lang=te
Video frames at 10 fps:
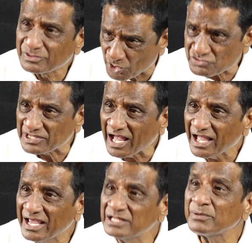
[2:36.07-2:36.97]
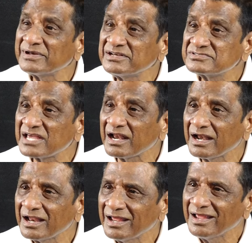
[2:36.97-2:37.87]
దోస్తా ఎందుకు పెట్టింది సార్
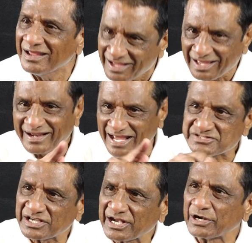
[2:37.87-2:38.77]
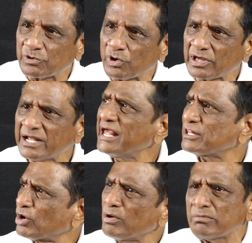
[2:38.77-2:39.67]
రాజశేఖర రెడ్డి కొడుకనే
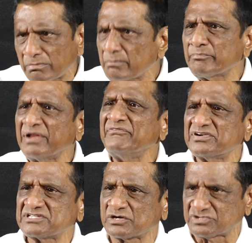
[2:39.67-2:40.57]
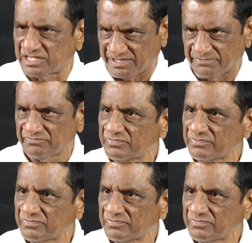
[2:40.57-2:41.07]
ఏదో బెనిఫిట్ జరుగుతుంది